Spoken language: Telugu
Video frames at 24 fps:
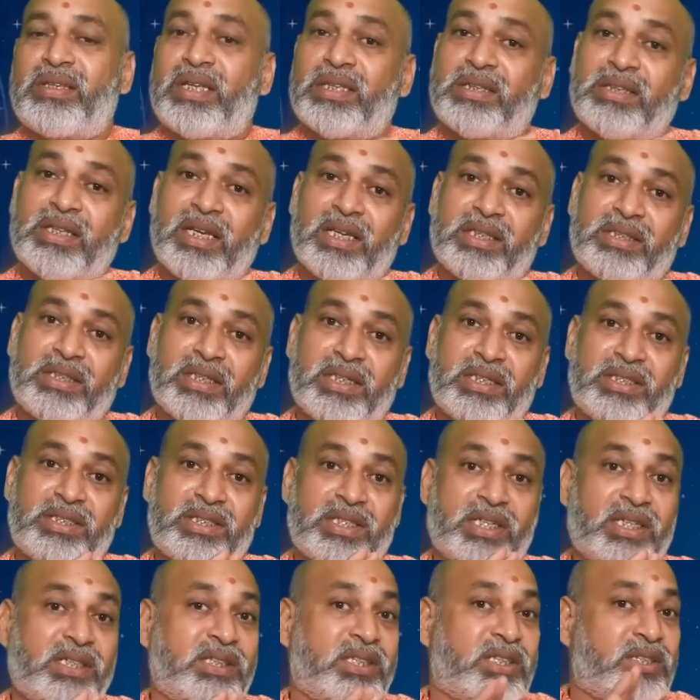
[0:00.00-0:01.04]
దత్తాత్రేయ
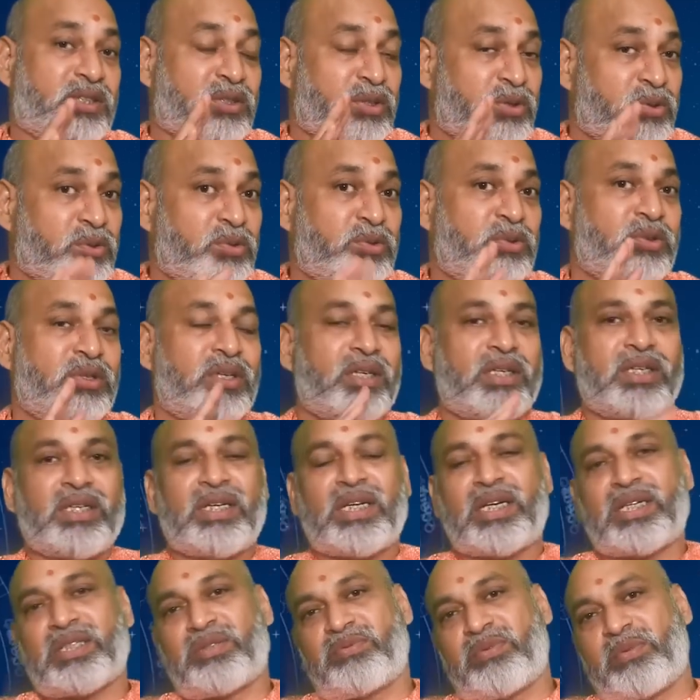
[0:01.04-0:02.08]
చరిత్ర చదువుతున్నట్టుగా
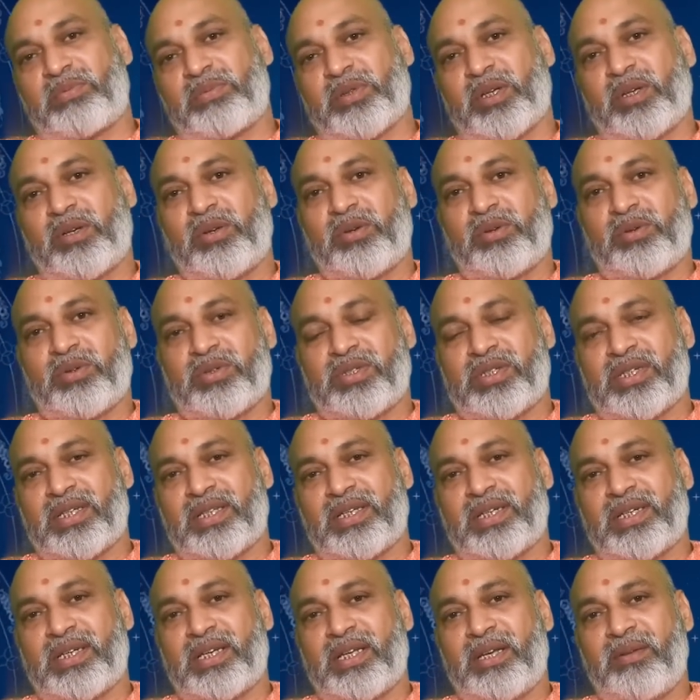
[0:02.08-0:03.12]
నాకు స్వప్నంలోకి
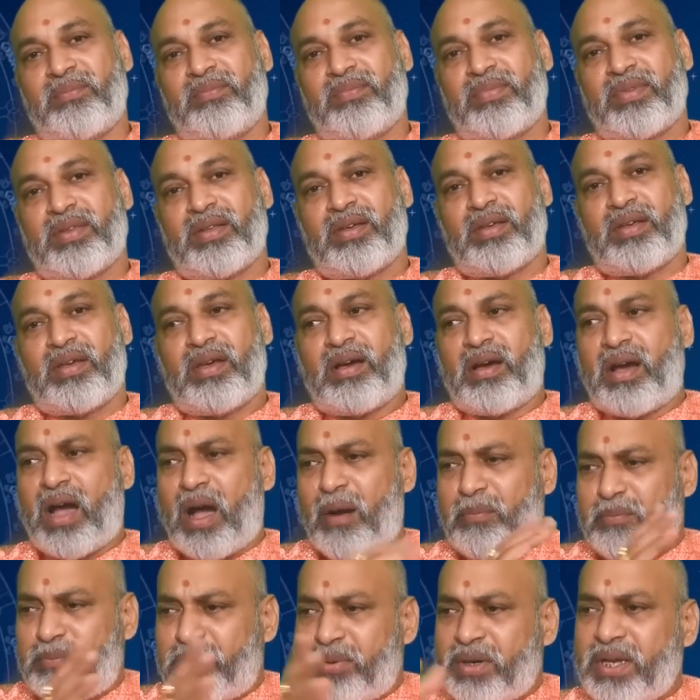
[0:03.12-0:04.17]
వచ్చేదండి
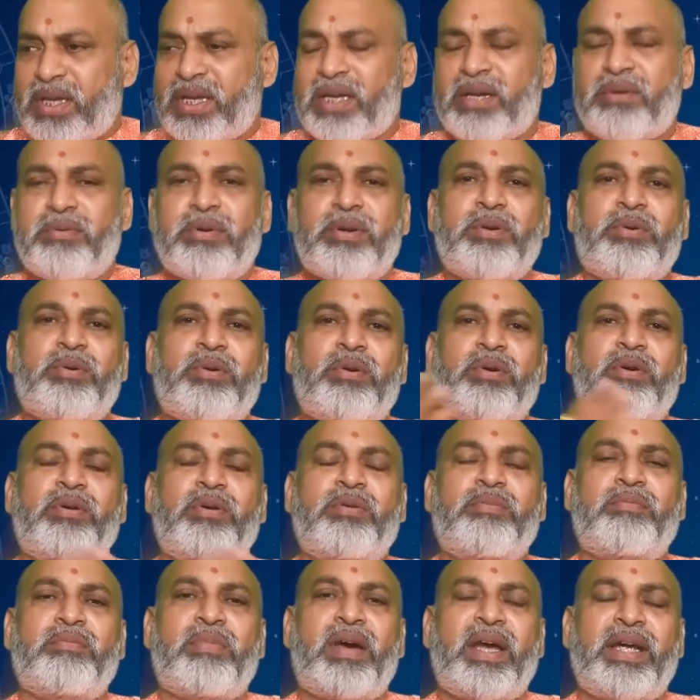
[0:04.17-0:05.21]
అప్పుడే ఎవరో
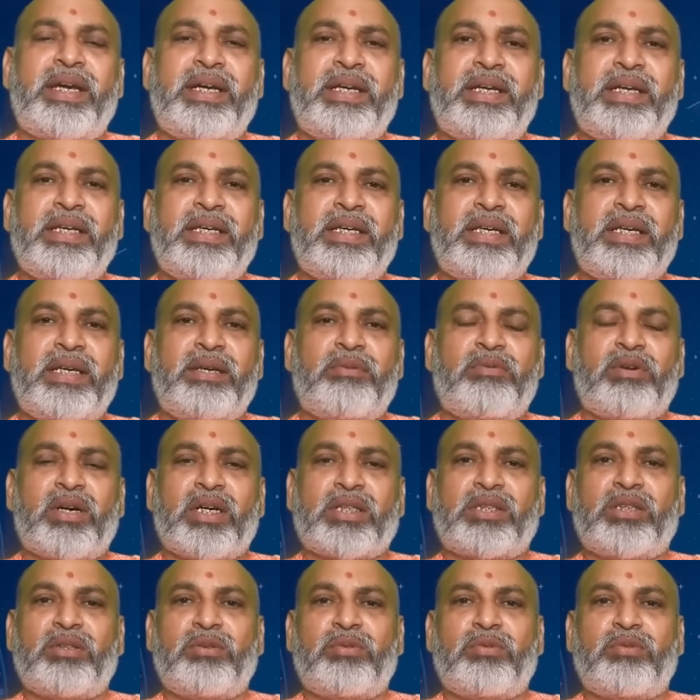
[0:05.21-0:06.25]
మా ఇంటికి ఒక
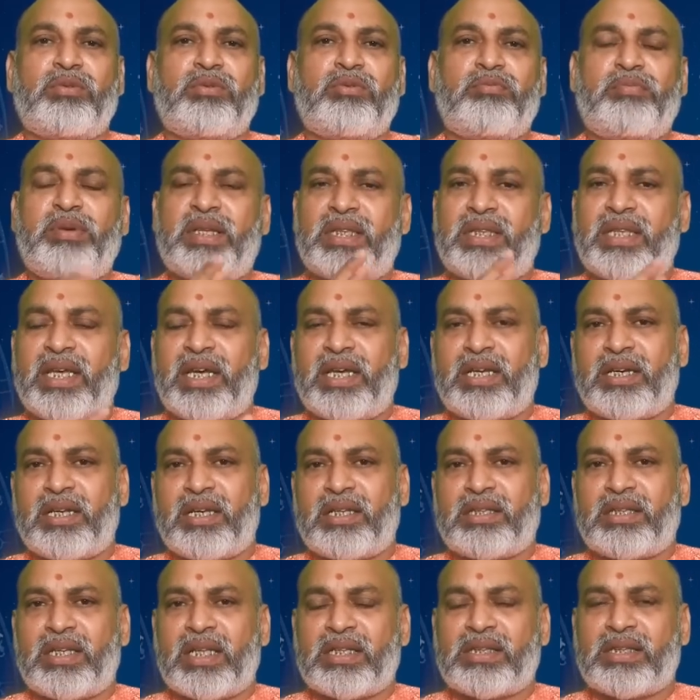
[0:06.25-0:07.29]
అతను పెద్ద ఆయన
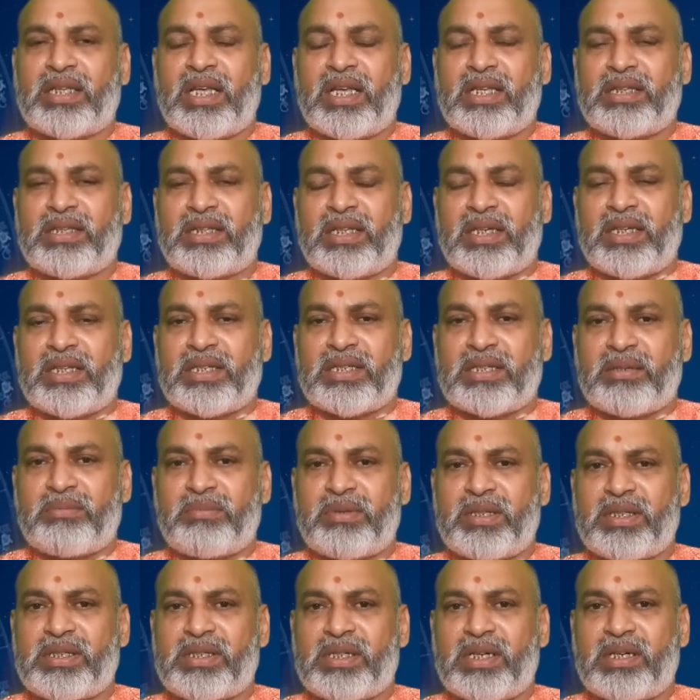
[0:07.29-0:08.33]
దత్తాత్రేయ
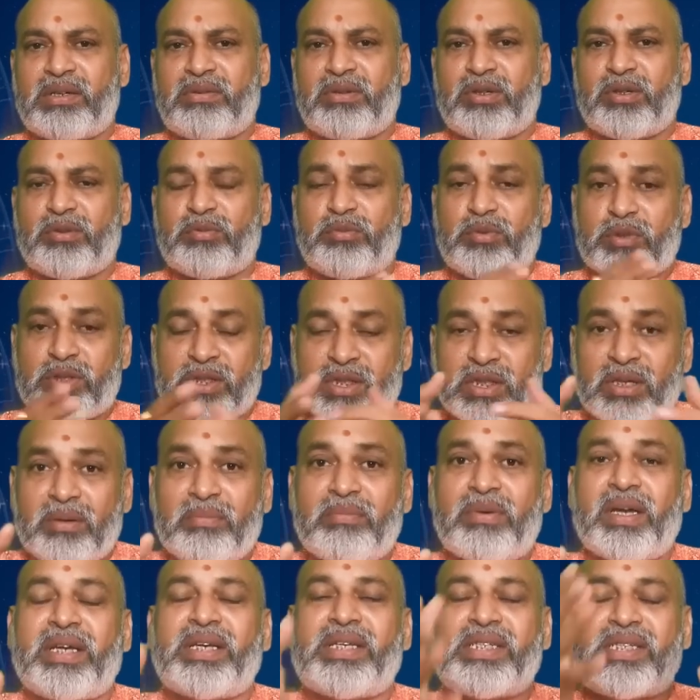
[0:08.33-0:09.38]
సంబంధించినటువంటి పుస్తకం
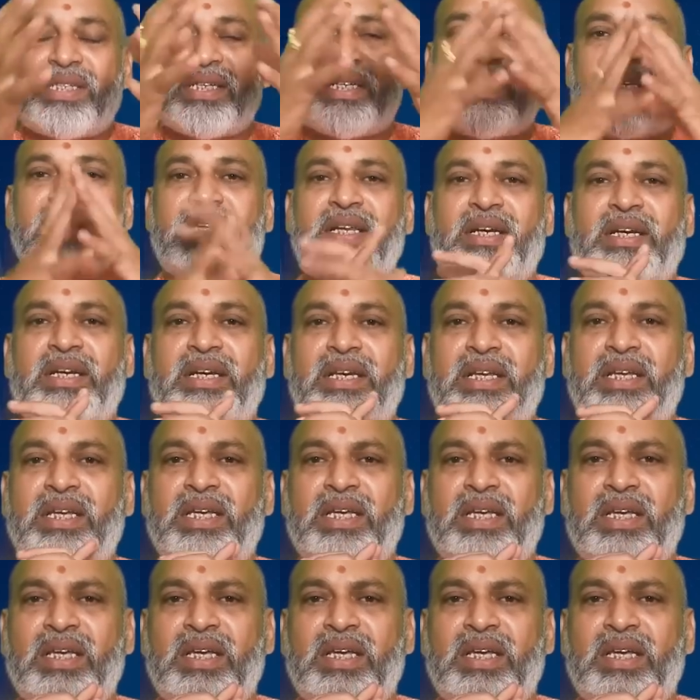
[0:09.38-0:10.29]
మాకు ఇచ్చి వెళ్ళారండి